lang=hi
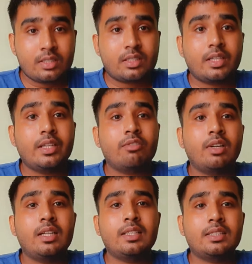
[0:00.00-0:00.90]
स्क्रीन
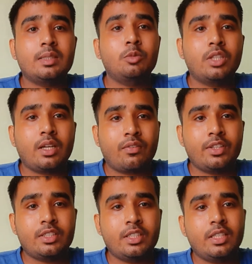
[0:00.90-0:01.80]
क्वालिटी इसकी मुझे
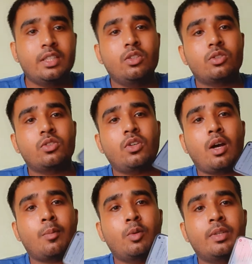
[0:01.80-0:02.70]
काफ़ी अच्छी लगी दोस्तों
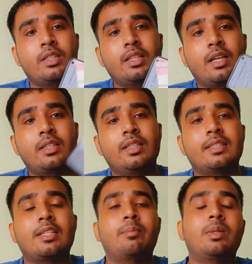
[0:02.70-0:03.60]
आपको मैंने दिखा दी
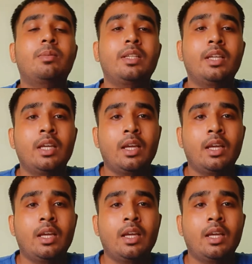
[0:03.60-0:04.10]
ये सैम्पल भी